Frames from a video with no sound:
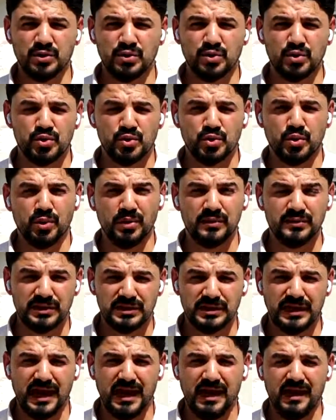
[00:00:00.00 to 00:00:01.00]
النزوح
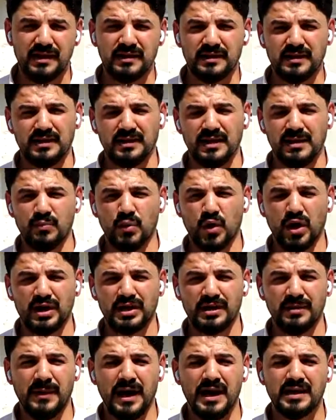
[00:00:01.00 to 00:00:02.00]
وافتتاح هذه
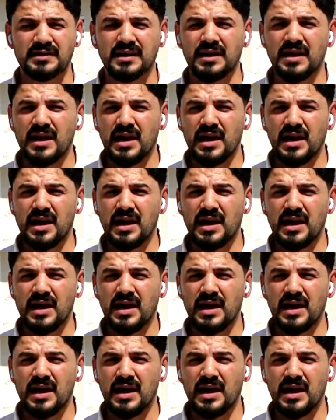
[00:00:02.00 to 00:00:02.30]
المخيمات